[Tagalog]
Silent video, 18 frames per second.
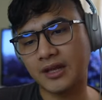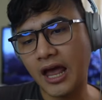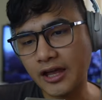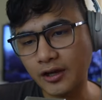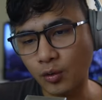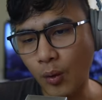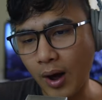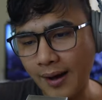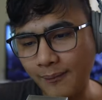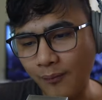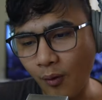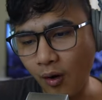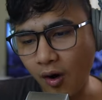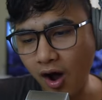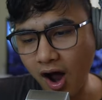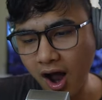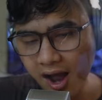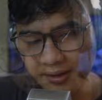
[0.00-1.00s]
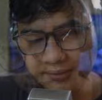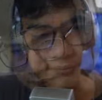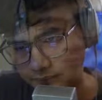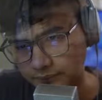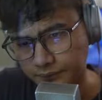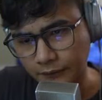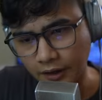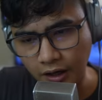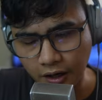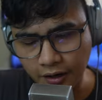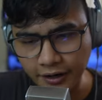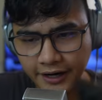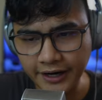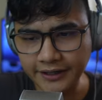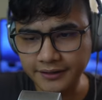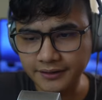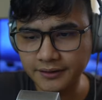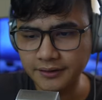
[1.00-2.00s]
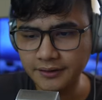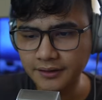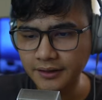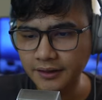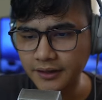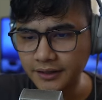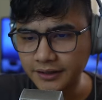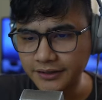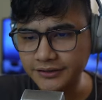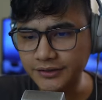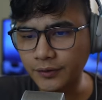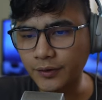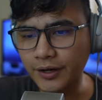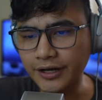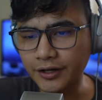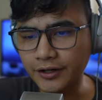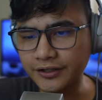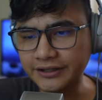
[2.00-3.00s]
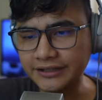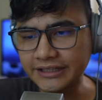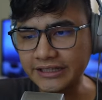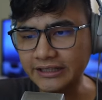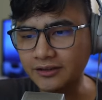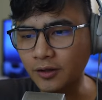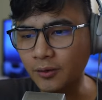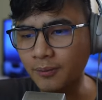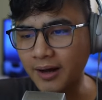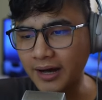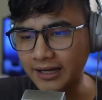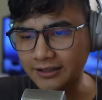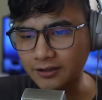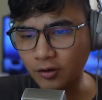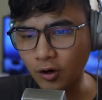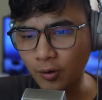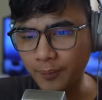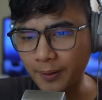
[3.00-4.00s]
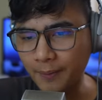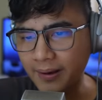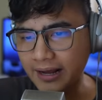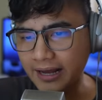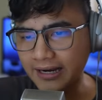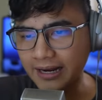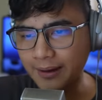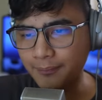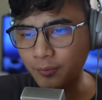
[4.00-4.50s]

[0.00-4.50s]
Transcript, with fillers: Ay, ang gwapo nga. Ah. Alright. So ngayon dito mga tropa, maghanap